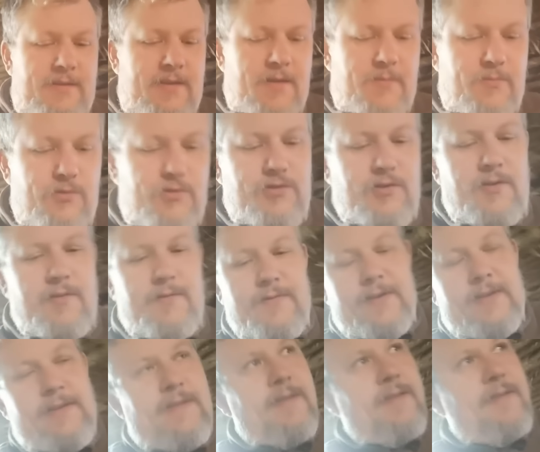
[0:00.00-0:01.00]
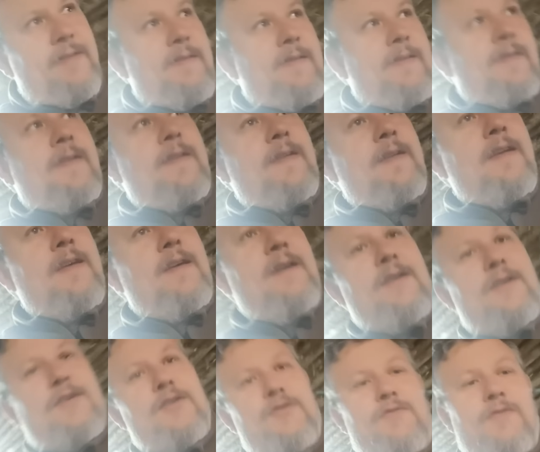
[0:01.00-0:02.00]
assez amusant en fait.
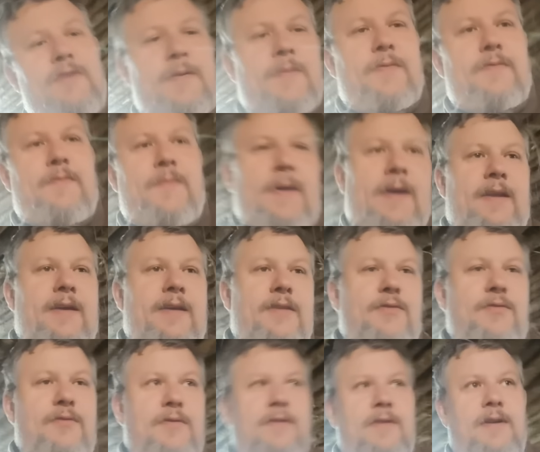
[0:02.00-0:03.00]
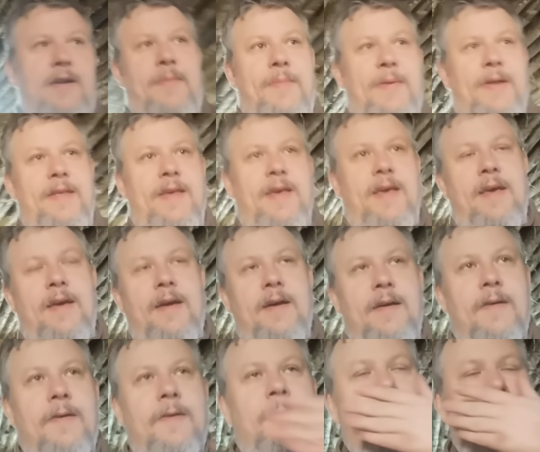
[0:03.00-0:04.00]
Je voulais vous parler de la
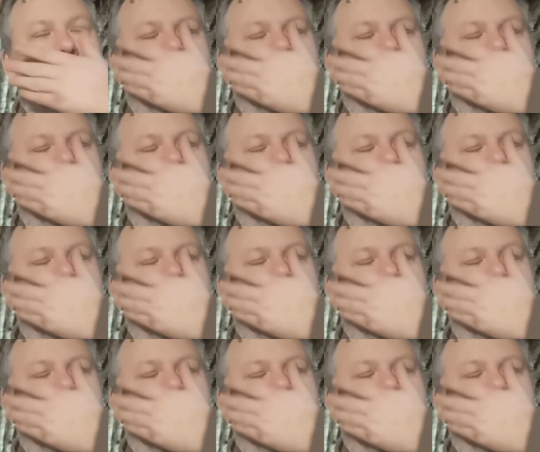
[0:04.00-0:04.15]
manière,